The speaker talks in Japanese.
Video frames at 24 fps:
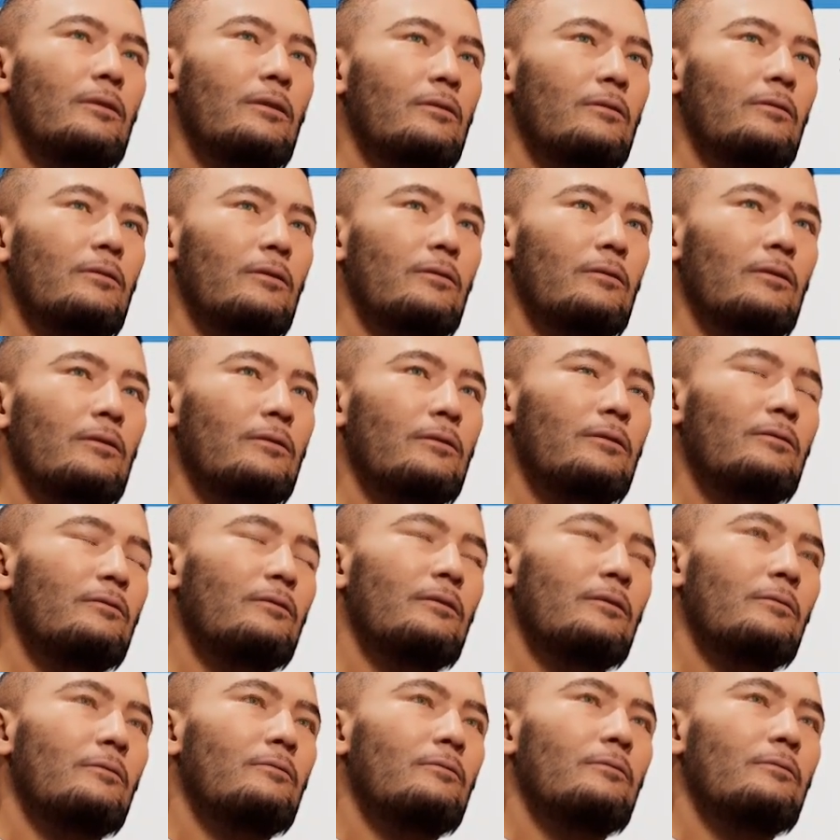あとは他社
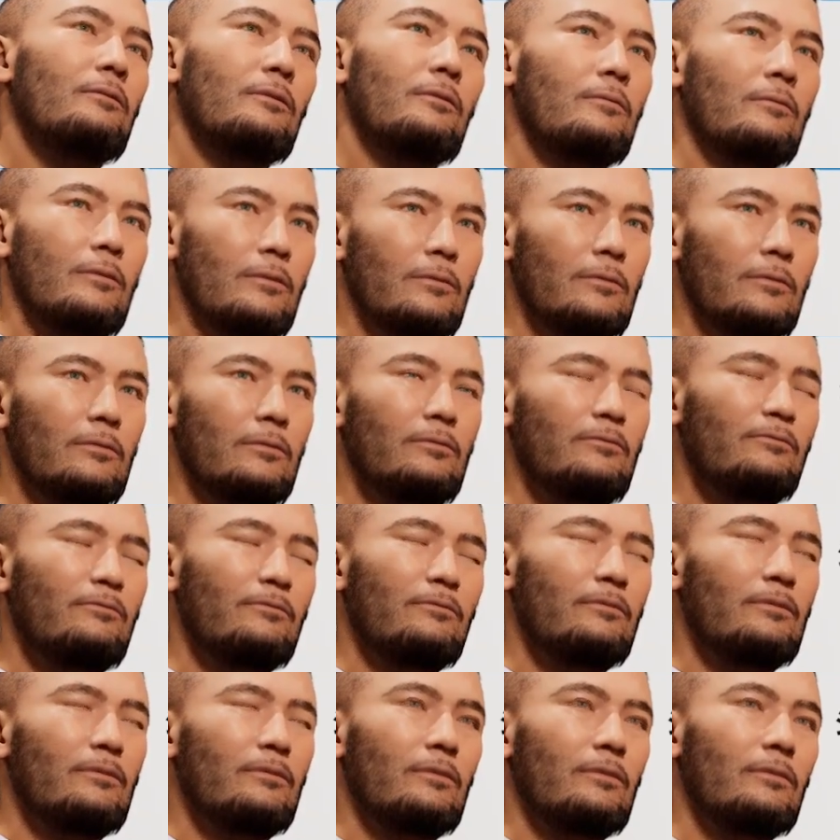で ビーミックス
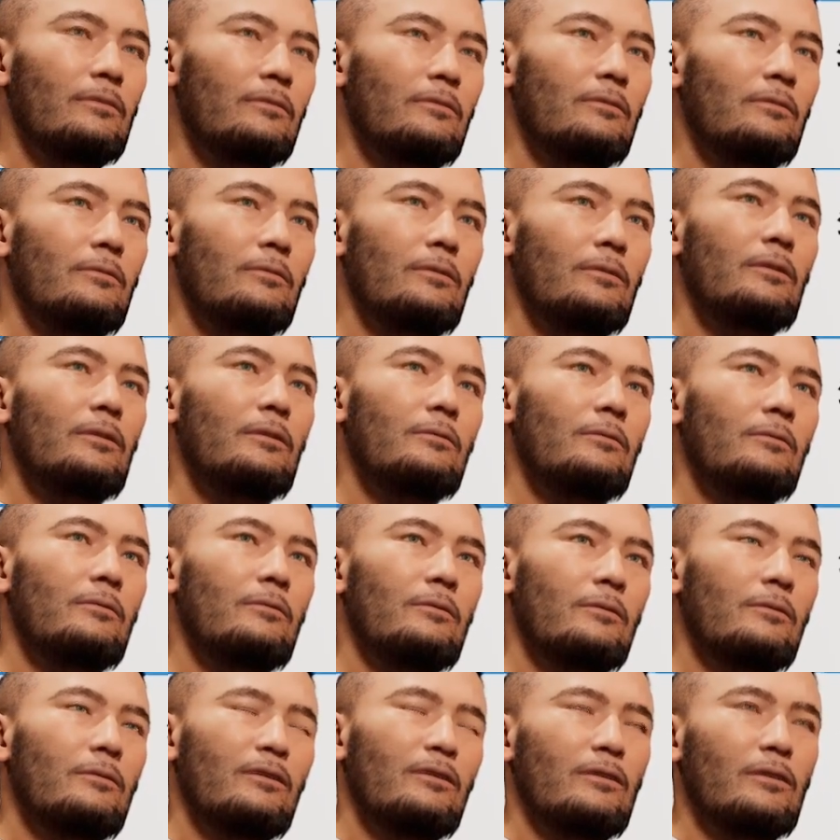というソフトウェアの
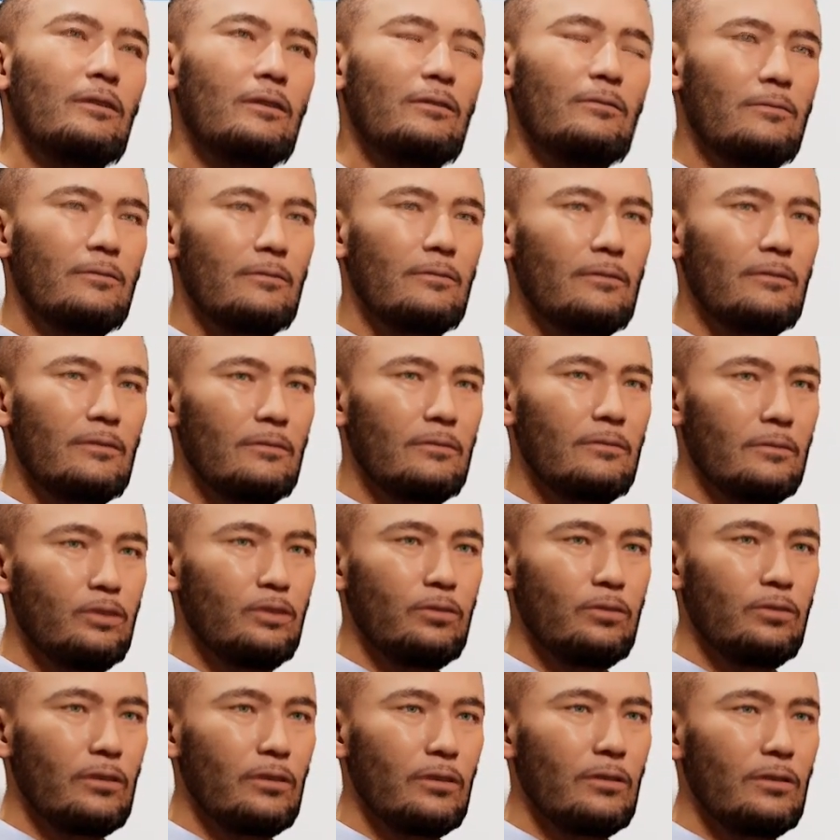スイッチャーがありますけども、